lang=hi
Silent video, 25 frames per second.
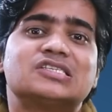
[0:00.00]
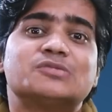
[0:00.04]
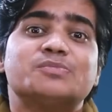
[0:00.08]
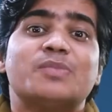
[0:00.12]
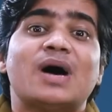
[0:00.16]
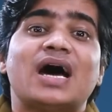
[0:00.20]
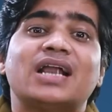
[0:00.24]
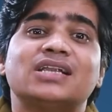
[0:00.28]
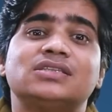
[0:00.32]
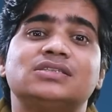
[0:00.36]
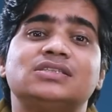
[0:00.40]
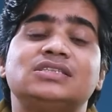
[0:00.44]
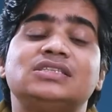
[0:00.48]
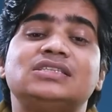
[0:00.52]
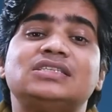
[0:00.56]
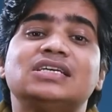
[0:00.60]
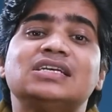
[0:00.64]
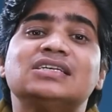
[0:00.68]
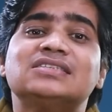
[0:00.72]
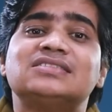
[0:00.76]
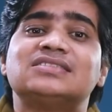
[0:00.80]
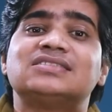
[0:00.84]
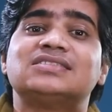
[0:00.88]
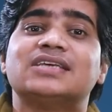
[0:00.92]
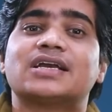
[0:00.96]
इस बार
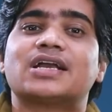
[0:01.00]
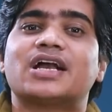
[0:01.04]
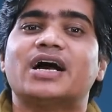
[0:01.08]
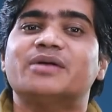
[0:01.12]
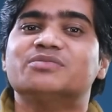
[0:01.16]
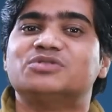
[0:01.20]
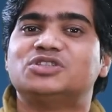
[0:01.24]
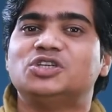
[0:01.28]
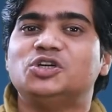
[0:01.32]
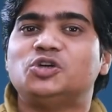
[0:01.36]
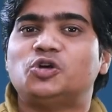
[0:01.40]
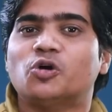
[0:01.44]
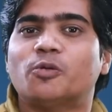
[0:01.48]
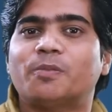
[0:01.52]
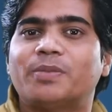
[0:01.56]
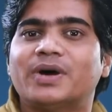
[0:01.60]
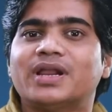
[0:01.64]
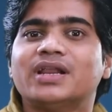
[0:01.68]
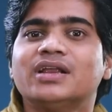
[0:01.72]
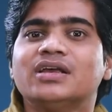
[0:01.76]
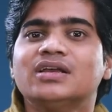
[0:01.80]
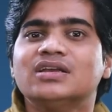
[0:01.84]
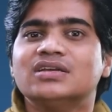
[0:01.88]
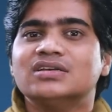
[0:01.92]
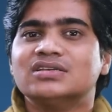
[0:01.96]
30 से कम सीटों
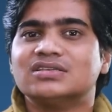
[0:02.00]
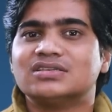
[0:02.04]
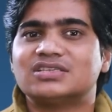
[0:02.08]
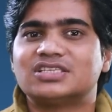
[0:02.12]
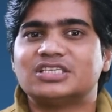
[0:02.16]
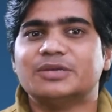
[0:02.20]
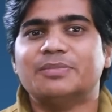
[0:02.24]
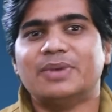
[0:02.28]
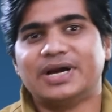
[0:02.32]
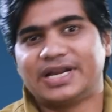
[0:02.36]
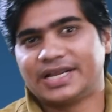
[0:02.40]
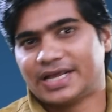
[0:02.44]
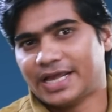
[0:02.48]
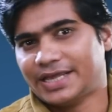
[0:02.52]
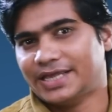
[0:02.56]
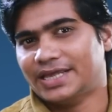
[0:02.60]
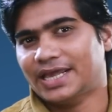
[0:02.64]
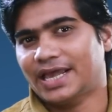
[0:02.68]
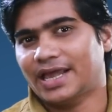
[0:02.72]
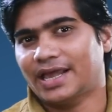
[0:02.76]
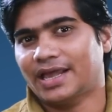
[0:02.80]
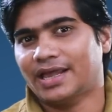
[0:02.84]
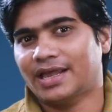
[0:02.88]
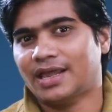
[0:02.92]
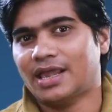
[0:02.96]
पर सिमट गई
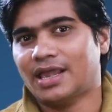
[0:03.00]
है